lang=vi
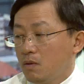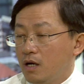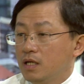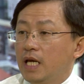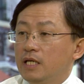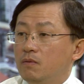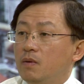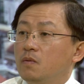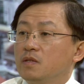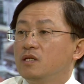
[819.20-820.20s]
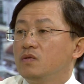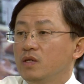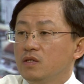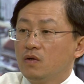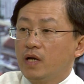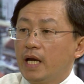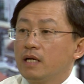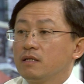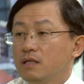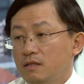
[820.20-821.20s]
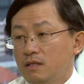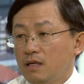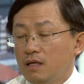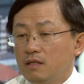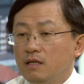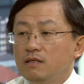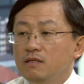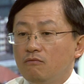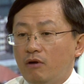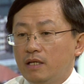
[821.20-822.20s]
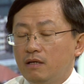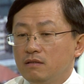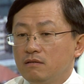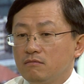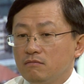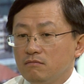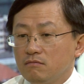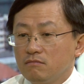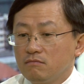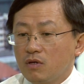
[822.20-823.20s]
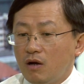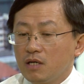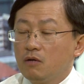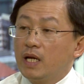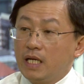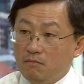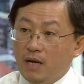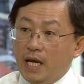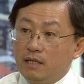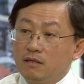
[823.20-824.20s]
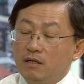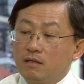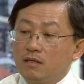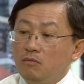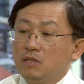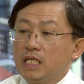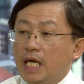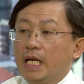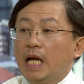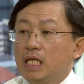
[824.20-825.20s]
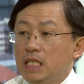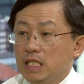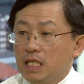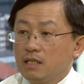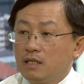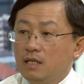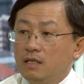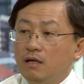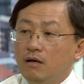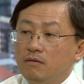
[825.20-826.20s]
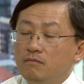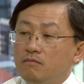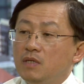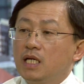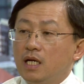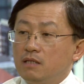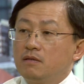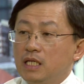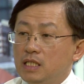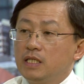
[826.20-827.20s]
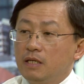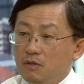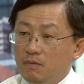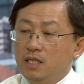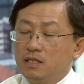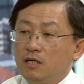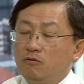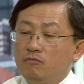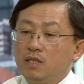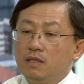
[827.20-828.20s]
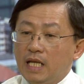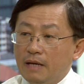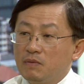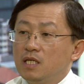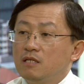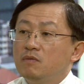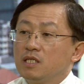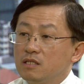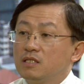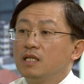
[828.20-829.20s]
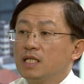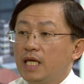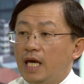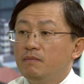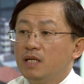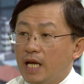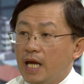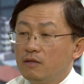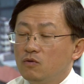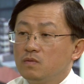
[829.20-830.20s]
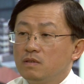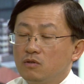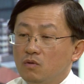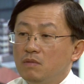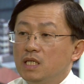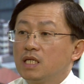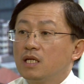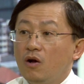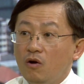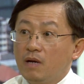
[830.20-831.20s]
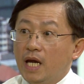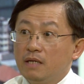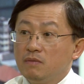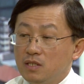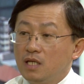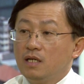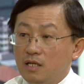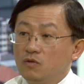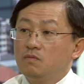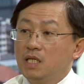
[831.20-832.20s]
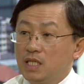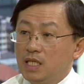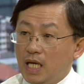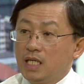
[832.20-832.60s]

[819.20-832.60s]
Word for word: họ ở đây rồi mốt họ di chuyển chỗ khác họ cưới thì ở nước ngoài nó có một cơ quan đăng bạ nó giống như cái thẻ căn cước vậy đó họ ờ, biết ờ cái người này bị bệnh sau mình làm cái gì đó mình cứ trình cái thẻ mình ra ví dụ mình chuẩn bị kết hôn ai mình trình ờ tôi biết như vậy